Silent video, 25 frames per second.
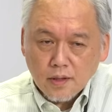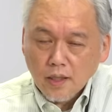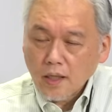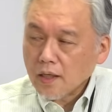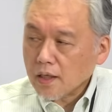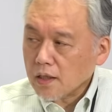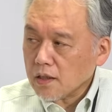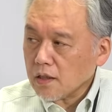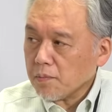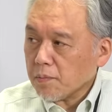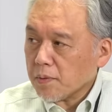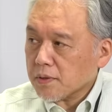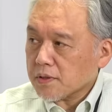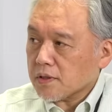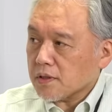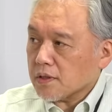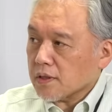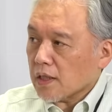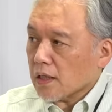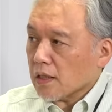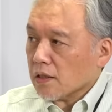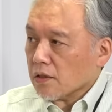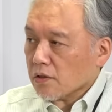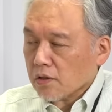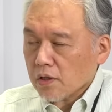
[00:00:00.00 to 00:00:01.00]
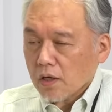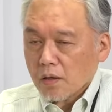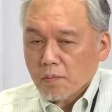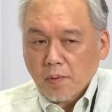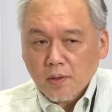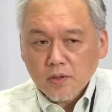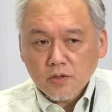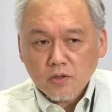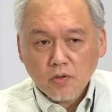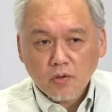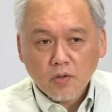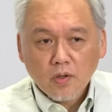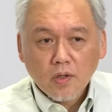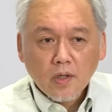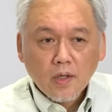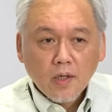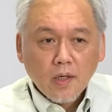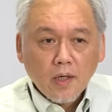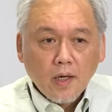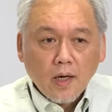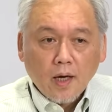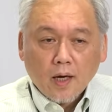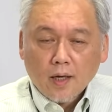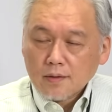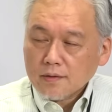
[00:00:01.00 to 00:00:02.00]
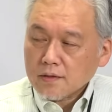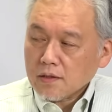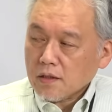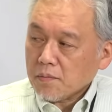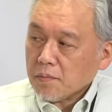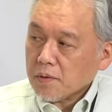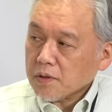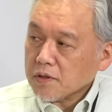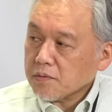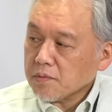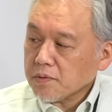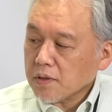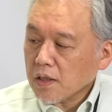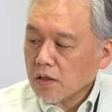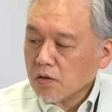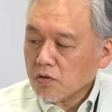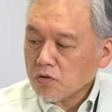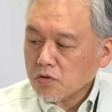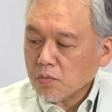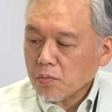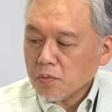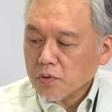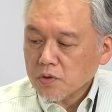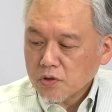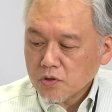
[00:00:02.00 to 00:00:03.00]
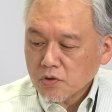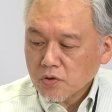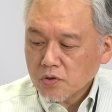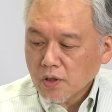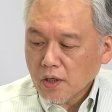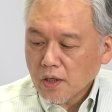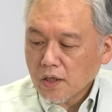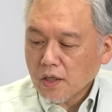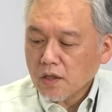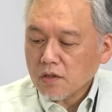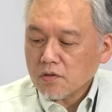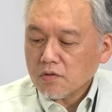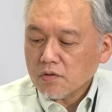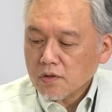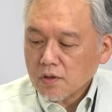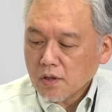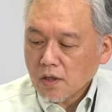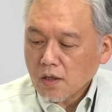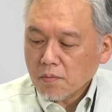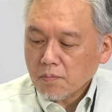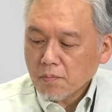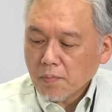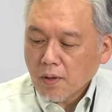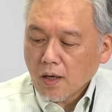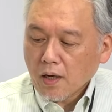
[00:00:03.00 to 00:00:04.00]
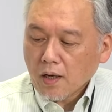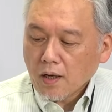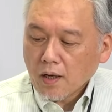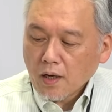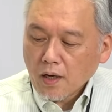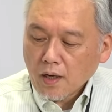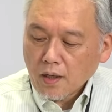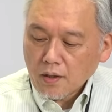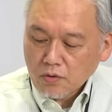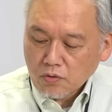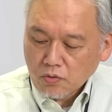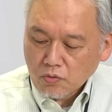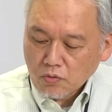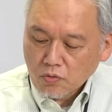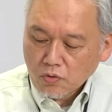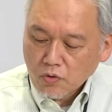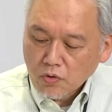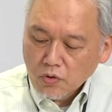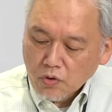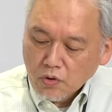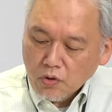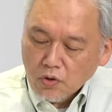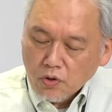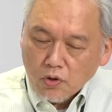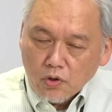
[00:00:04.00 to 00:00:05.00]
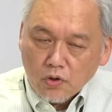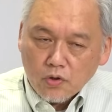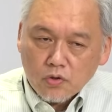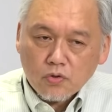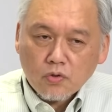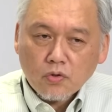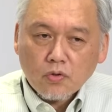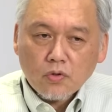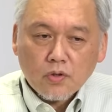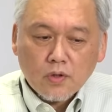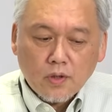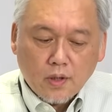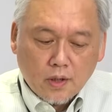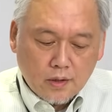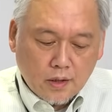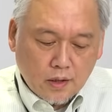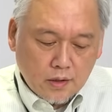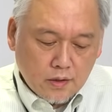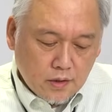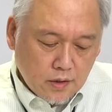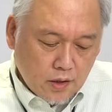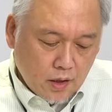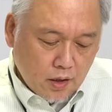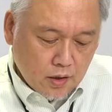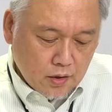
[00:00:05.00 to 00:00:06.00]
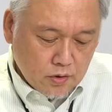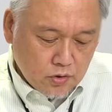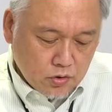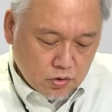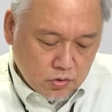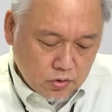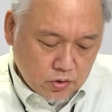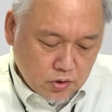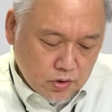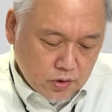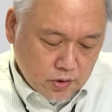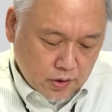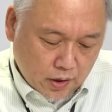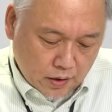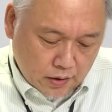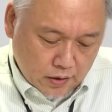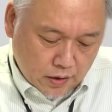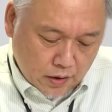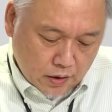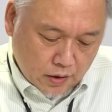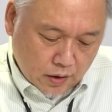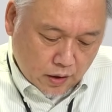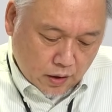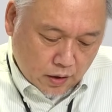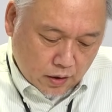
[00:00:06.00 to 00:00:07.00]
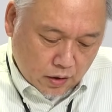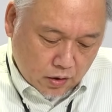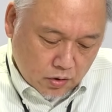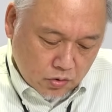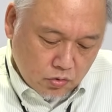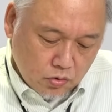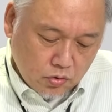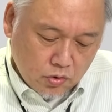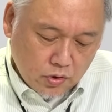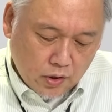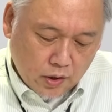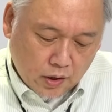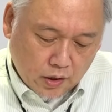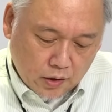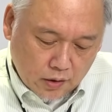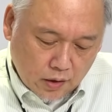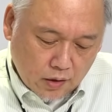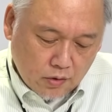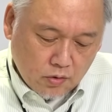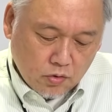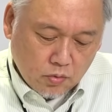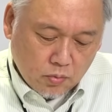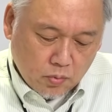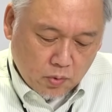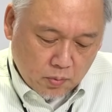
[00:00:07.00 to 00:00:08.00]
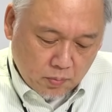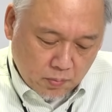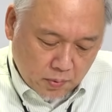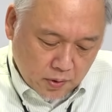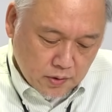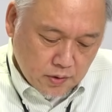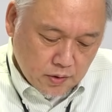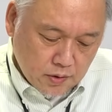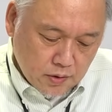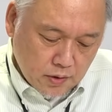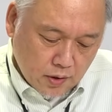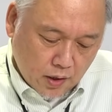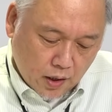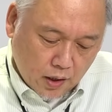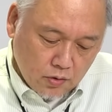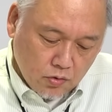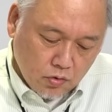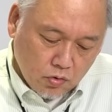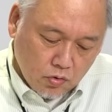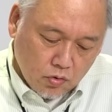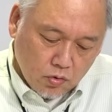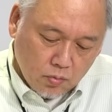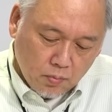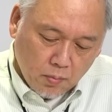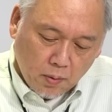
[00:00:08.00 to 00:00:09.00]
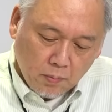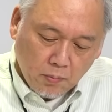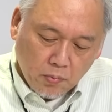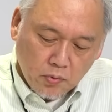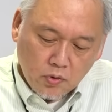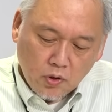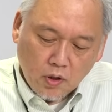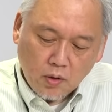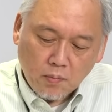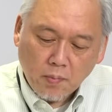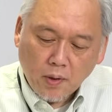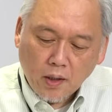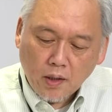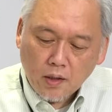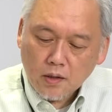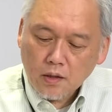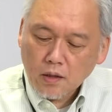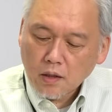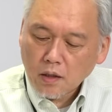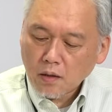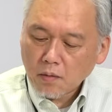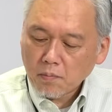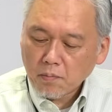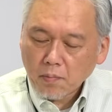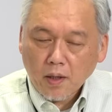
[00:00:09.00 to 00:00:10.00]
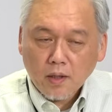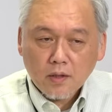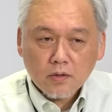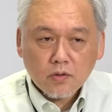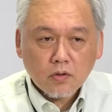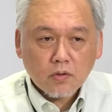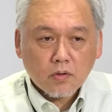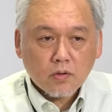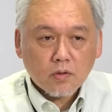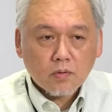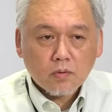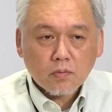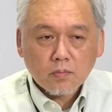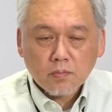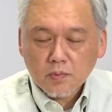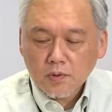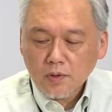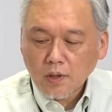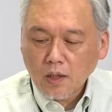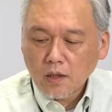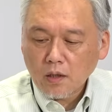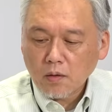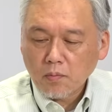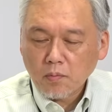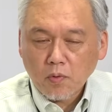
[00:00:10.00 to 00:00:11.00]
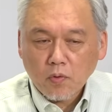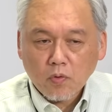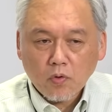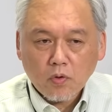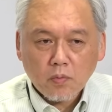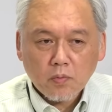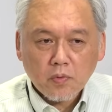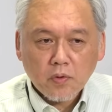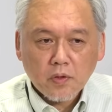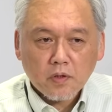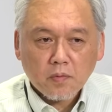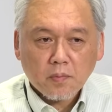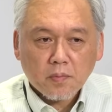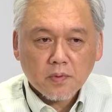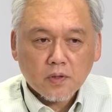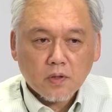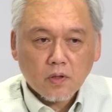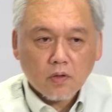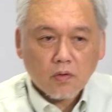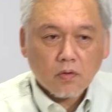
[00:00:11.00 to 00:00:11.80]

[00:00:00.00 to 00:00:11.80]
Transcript: なんかにつないだ時は一応外れますみたいなことも一応できるんで、そういう形で上手に使っていただけるといいかなと思います。あとボディ周りでちょっと最近もこれも増えてますけ